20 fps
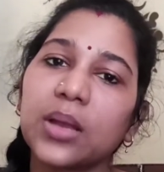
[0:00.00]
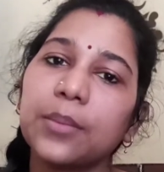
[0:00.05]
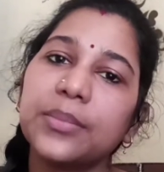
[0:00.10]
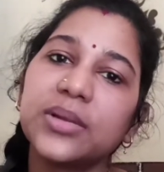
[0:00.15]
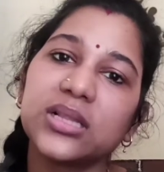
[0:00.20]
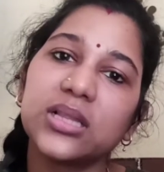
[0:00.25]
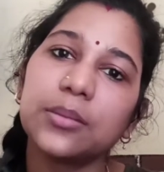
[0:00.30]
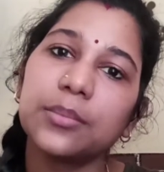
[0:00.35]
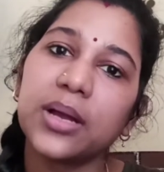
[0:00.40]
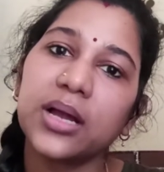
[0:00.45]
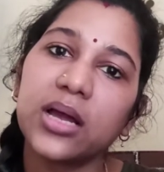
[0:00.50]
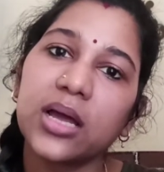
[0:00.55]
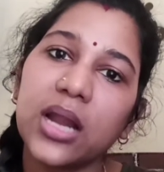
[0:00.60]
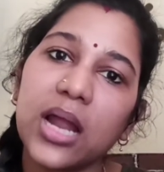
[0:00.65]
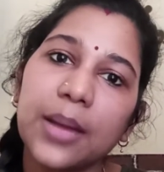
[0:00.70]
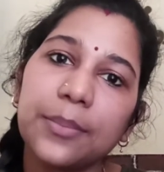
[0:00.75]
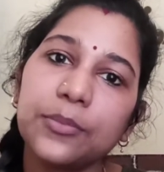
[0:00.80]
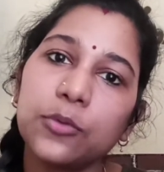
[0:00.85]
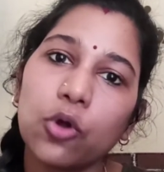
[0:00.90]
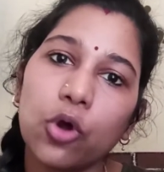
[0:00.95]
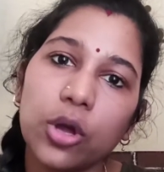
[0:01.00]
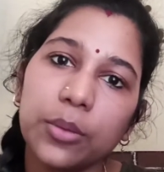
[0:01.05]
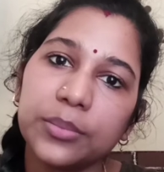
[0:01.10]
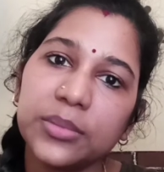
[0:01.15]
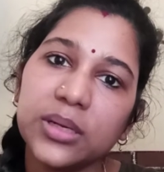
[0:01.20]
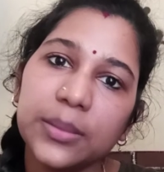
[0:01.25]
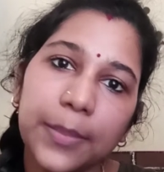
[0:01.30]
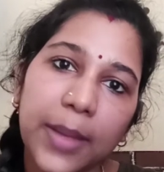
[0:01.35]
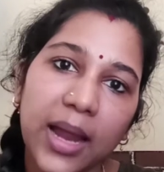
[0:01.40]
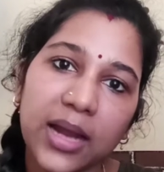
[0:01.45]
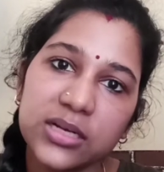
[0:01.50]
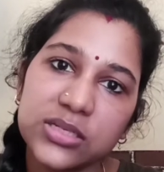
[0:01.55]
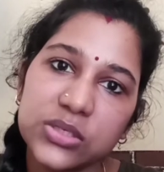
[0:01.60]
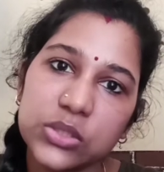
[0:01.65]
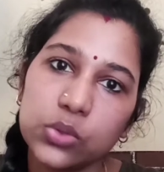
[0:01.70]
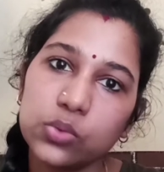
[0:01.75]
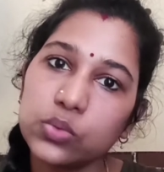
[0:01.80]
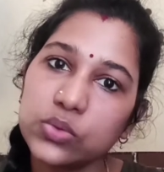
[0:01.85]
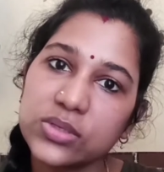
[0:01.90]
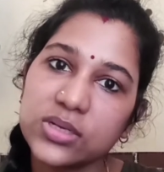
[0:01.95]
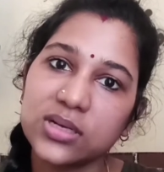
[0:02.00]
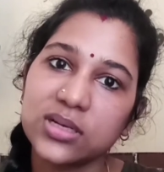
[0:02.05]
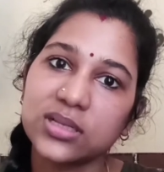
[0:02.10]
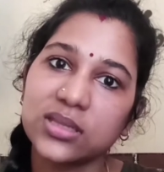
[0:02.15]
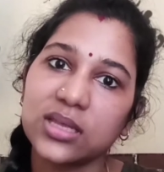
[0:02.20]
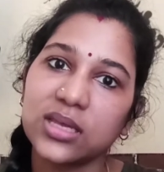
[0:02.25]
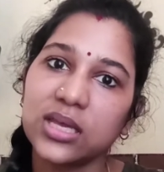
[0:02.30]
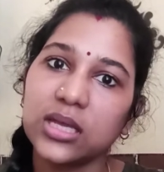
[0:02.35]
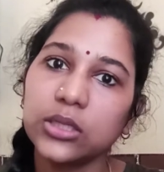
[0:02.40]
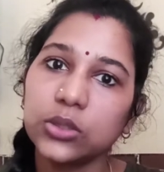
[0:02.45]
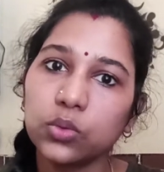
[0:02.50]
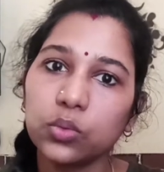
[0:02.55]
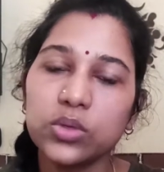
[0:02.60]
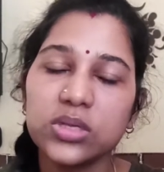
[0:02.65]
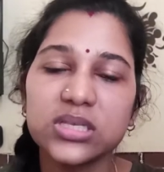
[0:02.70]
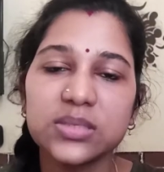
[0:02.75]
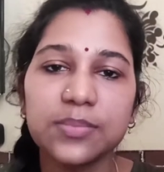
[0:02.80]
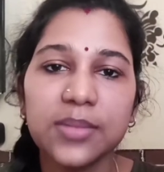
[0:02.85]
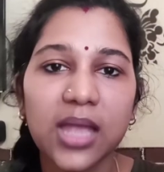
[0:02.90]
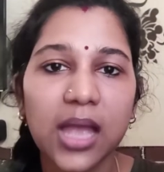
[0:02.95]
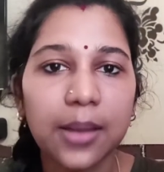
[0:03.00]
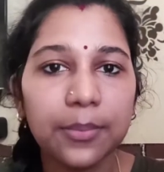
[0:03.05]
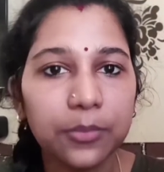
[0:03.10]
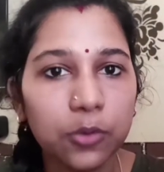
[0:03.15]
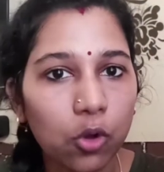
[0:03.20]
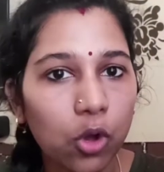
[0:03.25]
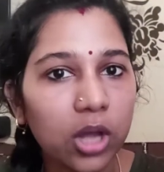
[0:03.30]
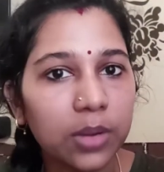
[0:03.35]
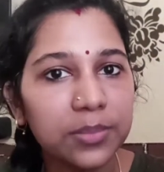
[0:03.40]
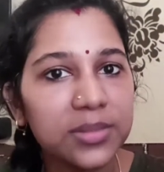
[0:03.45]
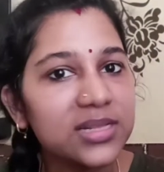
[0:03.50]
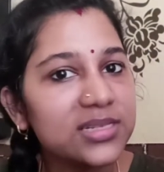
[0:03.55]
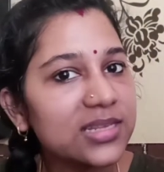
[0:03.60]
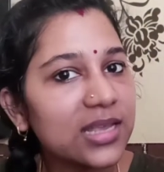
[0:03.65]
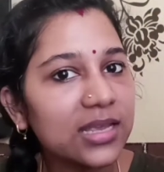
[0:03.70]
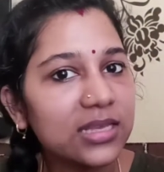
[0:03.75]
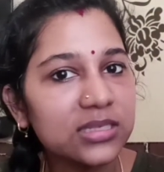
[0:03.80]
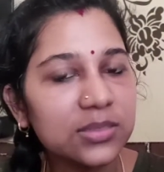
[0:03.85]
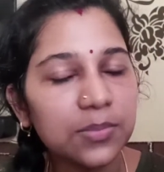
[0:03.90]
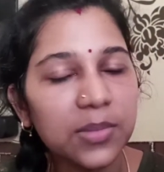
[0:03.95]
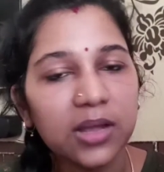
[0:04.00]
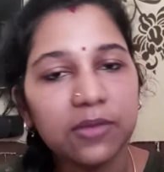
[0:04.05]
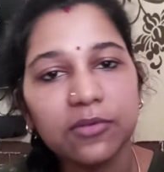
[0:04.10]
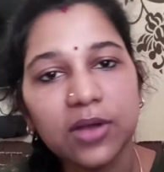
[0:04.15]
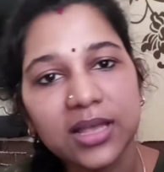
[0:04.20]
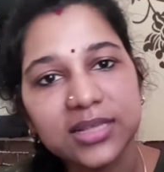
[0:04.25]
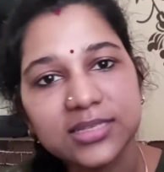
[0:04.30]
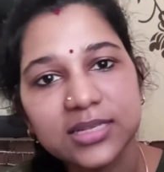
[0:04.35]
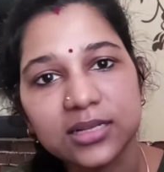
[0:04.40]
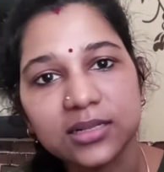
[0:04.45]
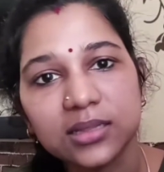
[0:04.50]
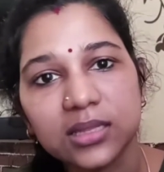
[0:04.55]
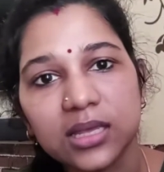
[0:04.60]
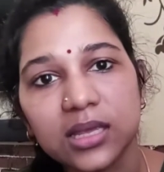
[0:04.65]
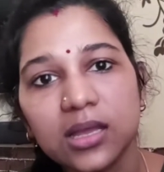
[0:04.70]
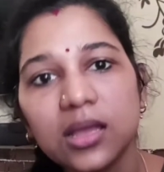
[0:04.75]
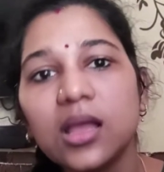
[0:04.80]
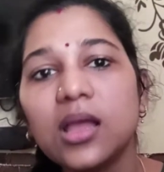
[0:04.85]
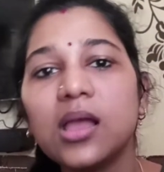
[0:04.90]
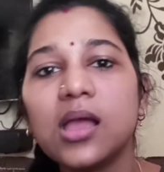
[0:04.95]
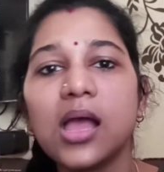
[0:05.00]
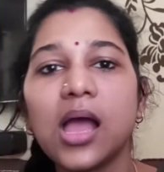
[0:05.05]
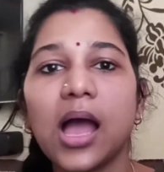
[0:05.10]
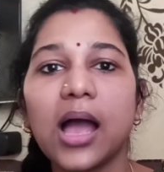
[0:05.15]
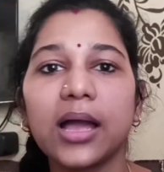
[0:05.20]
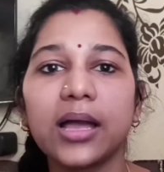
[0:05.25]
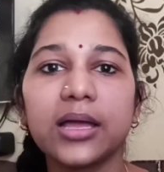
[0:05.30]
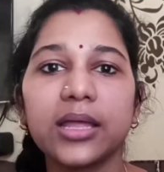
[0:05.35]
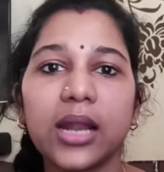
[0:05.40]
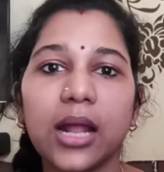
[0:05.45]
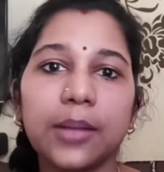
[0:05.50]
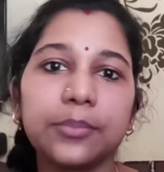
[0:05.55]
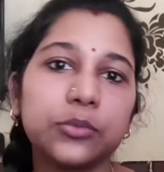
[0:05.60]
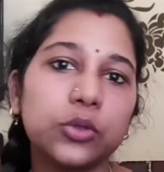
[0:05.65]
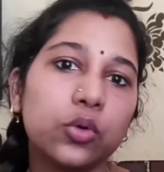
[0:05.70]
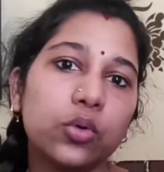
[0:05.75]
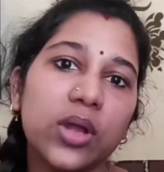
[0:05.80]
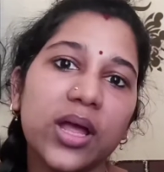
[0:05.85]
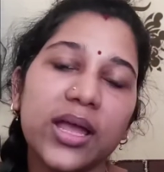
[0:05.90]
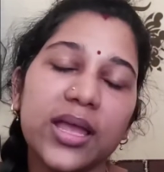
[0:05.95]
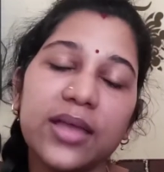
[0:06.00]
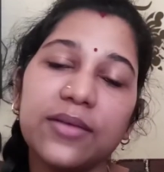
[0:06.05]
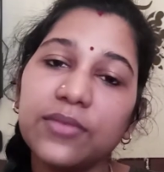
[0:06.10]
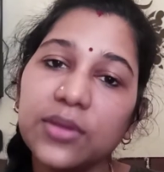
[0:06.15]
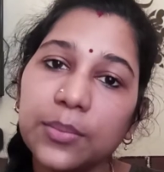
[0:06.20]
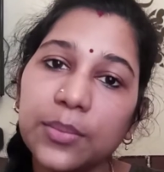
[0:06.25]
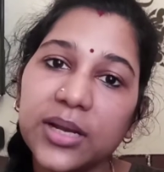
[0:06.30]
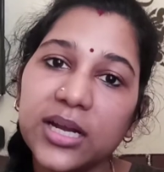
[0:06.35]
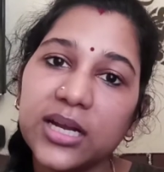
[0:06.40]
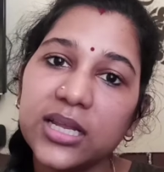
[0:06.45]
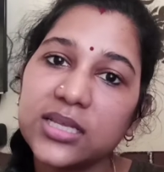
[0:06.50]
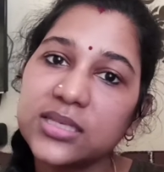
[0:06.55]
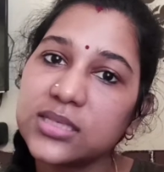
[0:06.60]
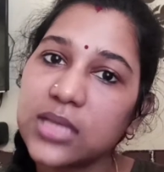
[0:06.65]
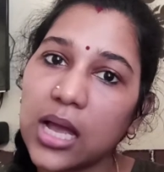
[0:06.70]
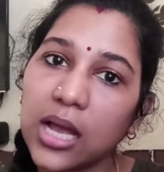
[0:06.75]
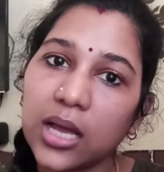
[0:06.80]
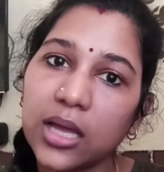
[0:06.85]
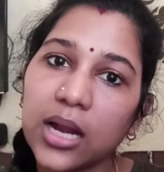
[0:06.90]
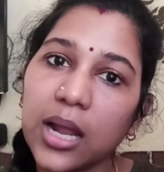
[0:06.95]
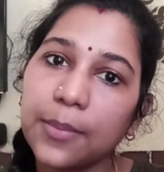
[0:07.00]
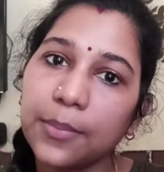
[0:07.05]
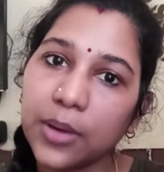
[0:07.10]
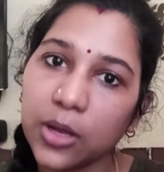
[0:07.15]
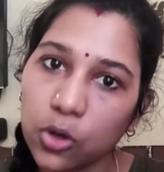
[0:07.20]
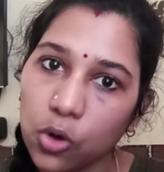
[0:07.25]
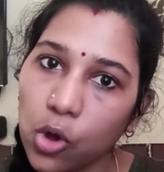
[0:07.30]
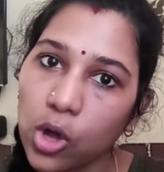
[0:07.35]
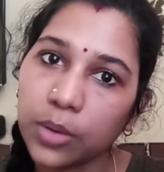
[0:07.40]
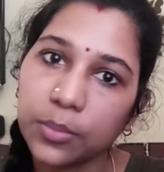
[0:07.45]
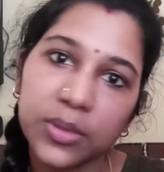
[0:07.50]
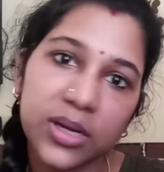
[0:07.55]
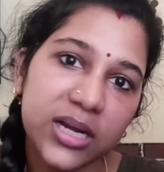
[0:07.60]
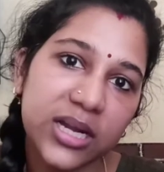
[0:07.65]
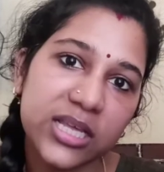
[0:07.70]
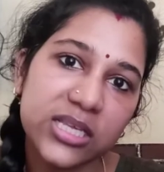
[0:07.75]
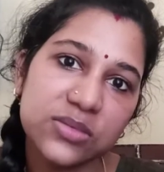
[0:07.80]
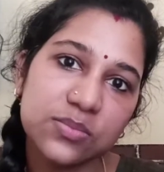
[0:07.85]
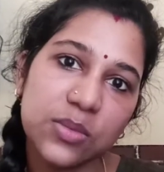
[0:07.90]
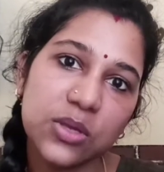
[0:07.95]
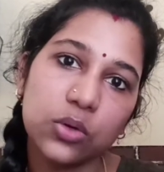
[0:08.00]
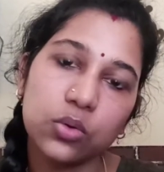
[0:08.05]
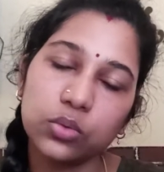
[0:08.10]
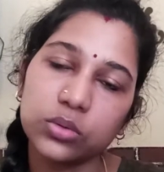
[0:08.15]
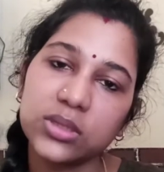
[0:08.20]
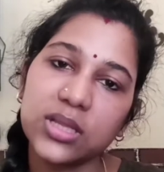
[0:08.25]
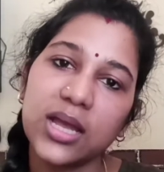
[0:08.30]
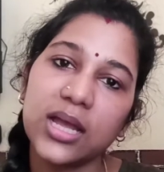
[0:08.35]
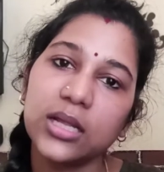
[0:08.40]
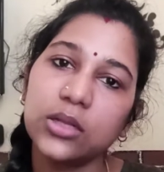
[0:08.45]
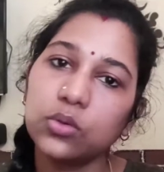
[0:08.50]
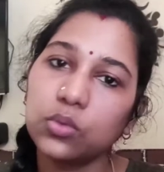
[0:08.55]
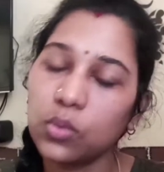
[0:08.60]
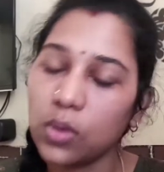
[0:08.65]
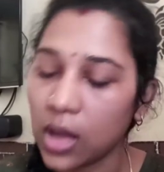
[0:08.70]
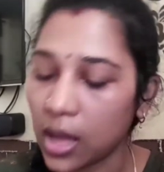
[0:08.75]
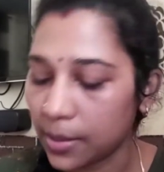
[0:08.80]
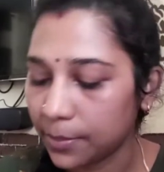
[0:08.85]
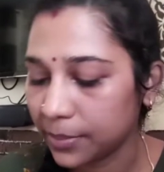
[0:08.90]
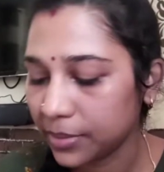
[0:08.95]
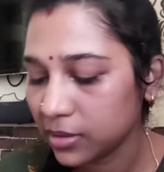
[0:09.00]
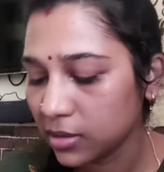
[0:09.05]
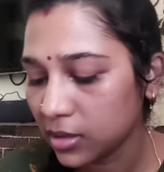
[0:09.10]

मतलब अगर आप नॉर्मल पैड्स यूज़ करते हैं तो इसमें आप नॉर्मल साइज़ मंगवा सकते हैं अगर आप थोड़ा हैवी ब्लीडिंग अगर आपका नॉर्मल डेज़ में होता है तो आप